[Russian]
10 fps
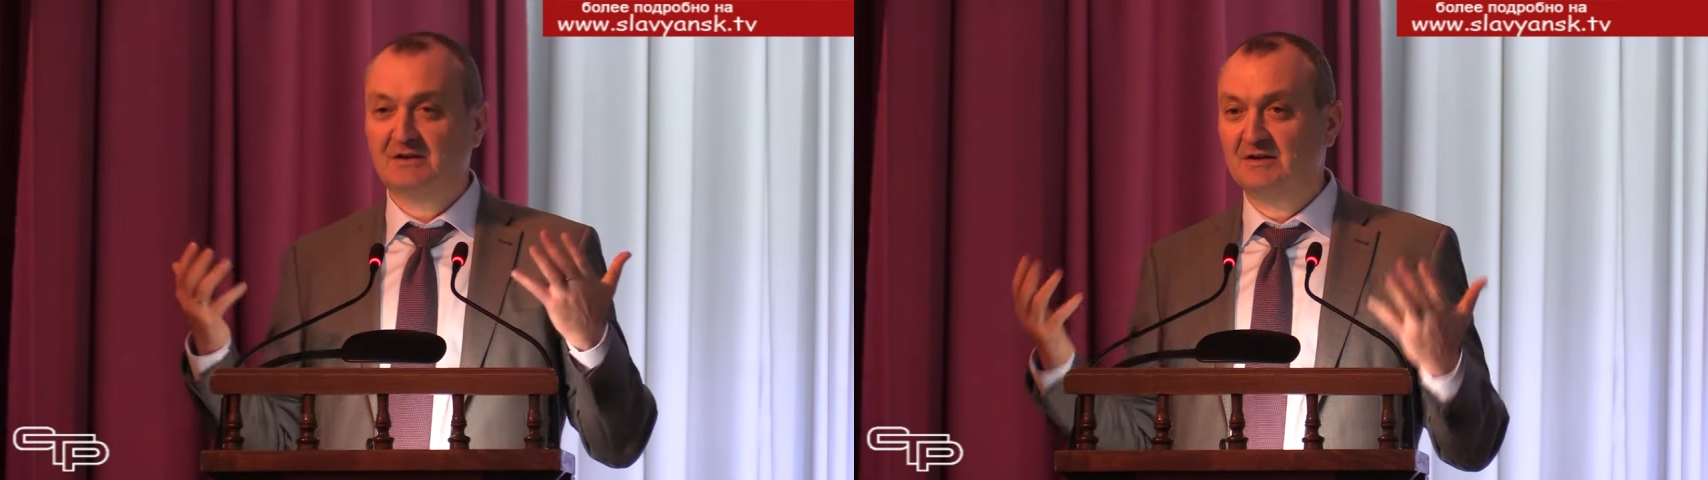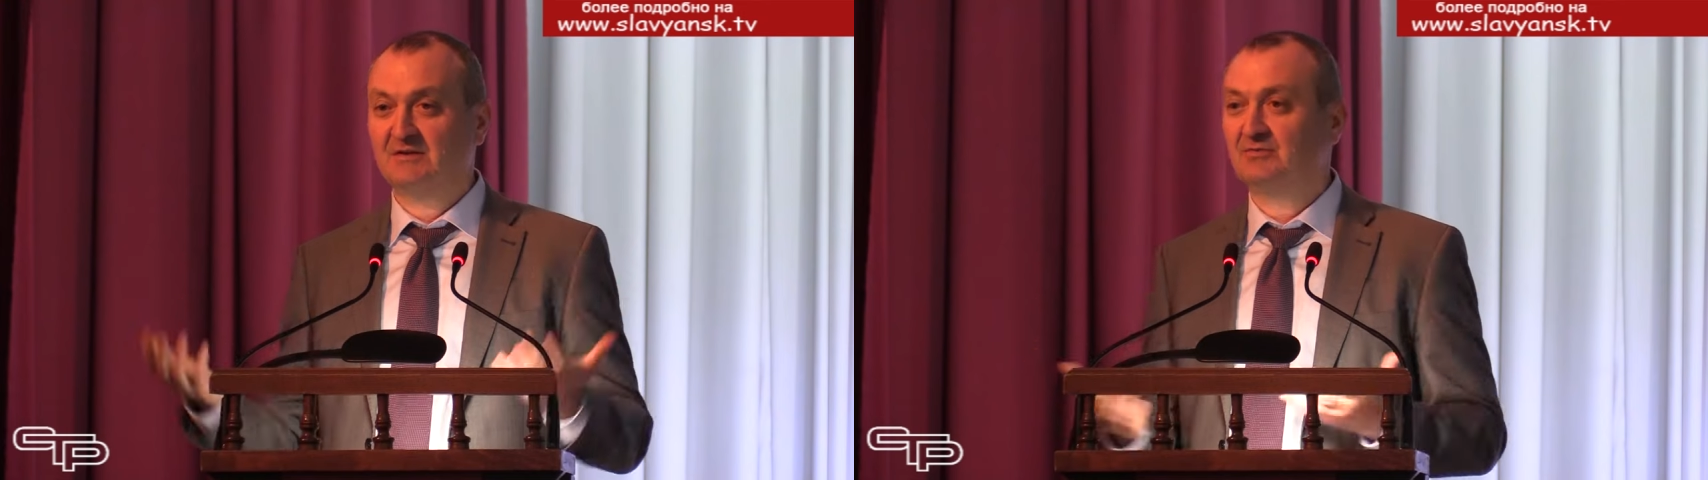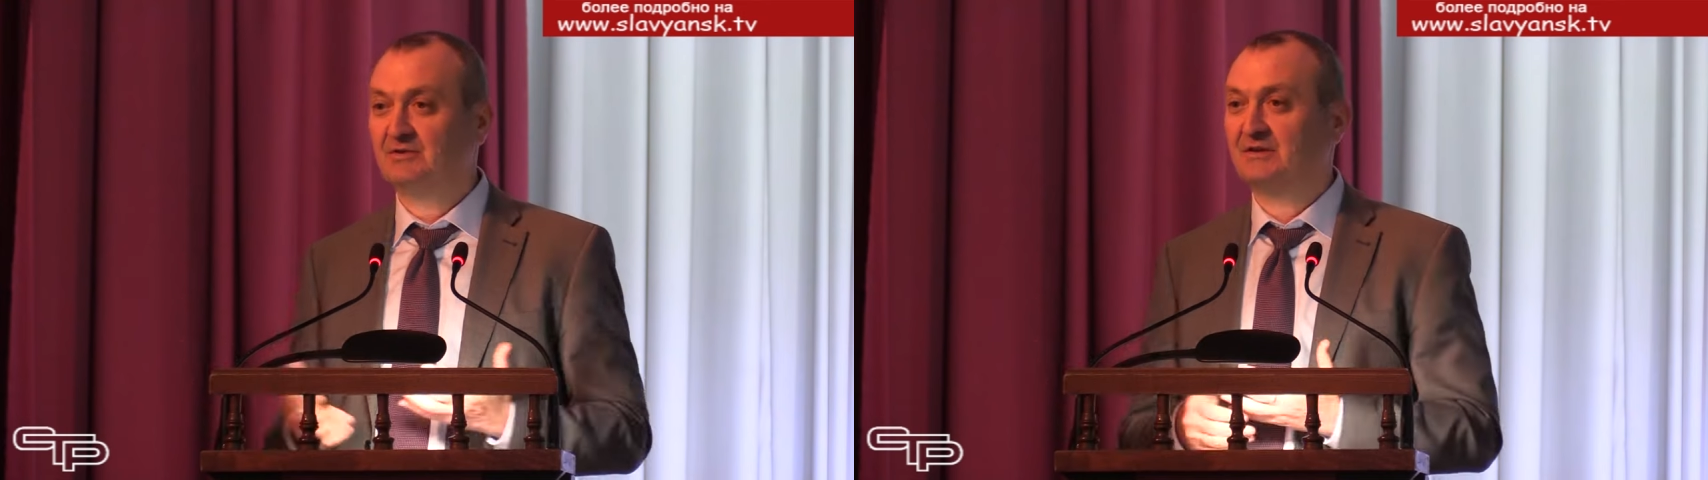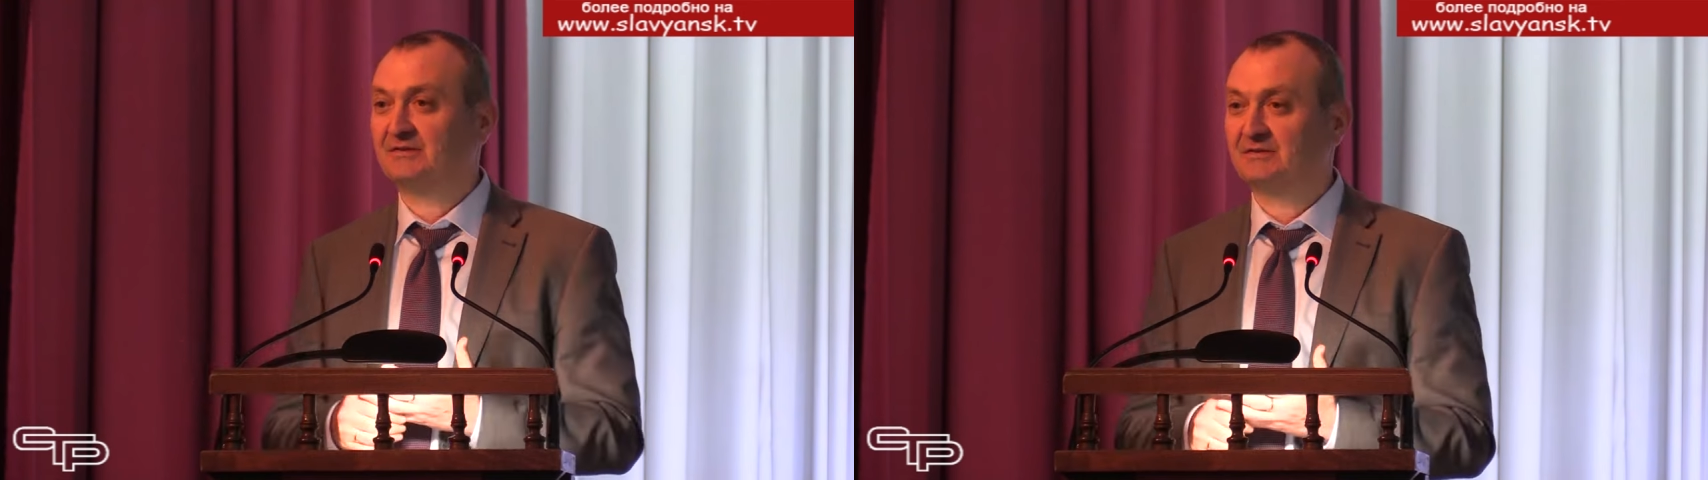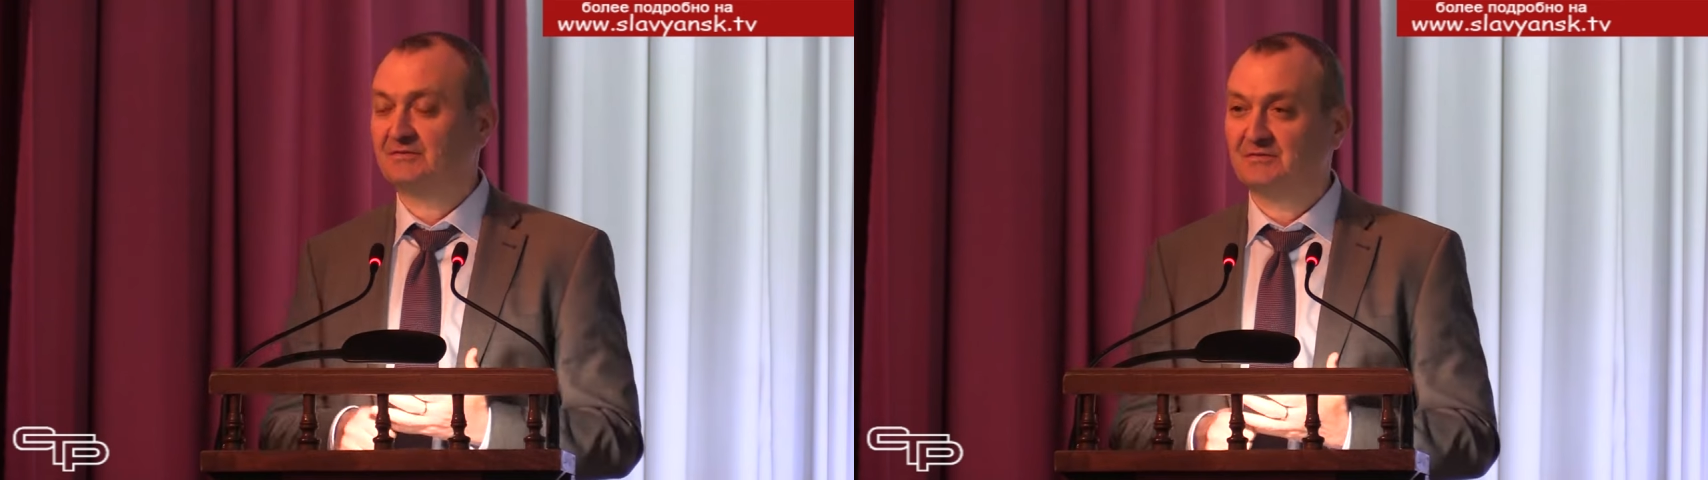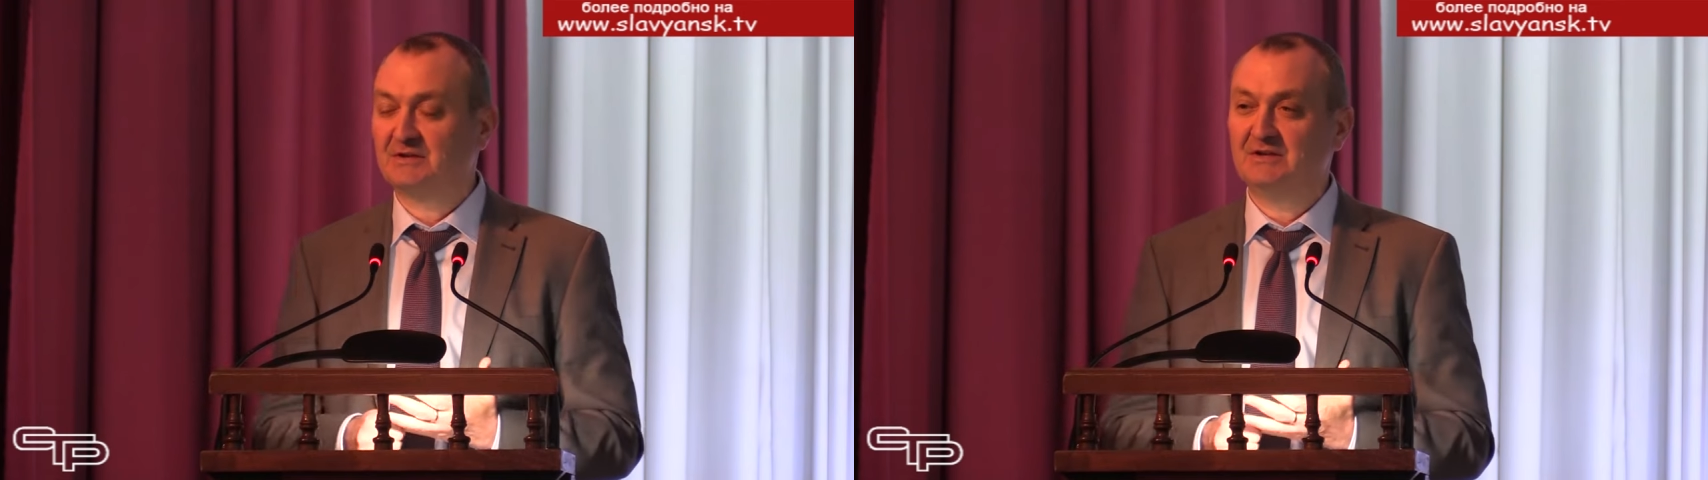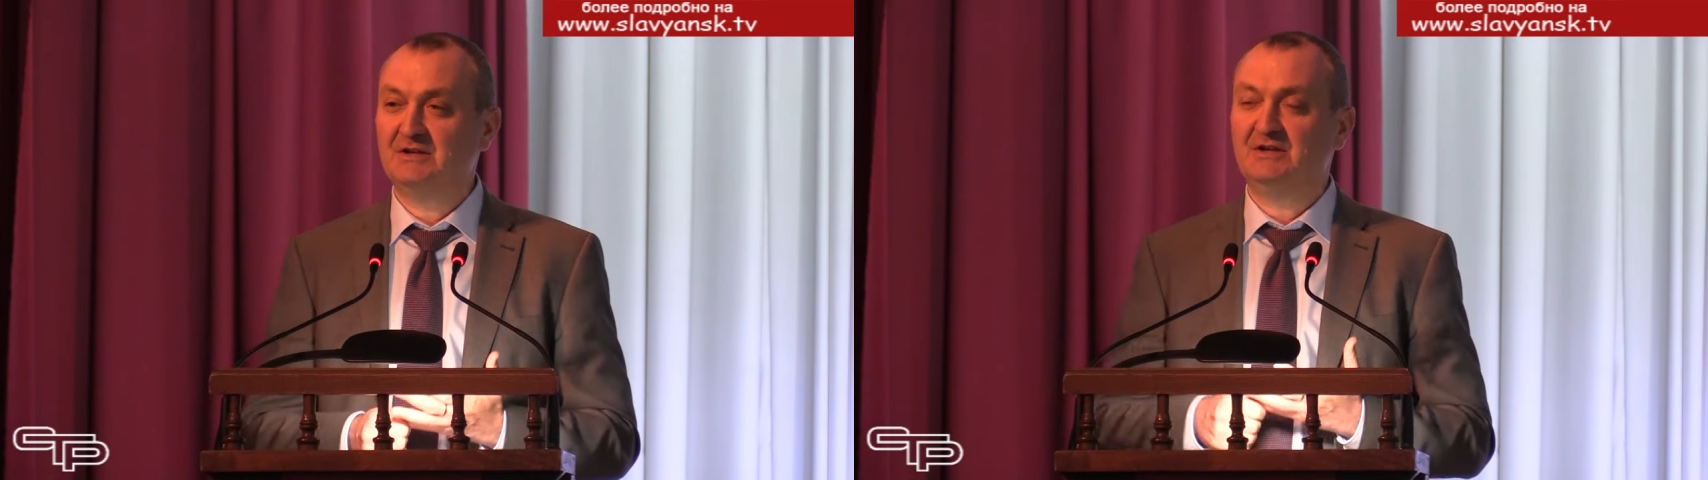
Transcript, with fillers: Роман Синеговский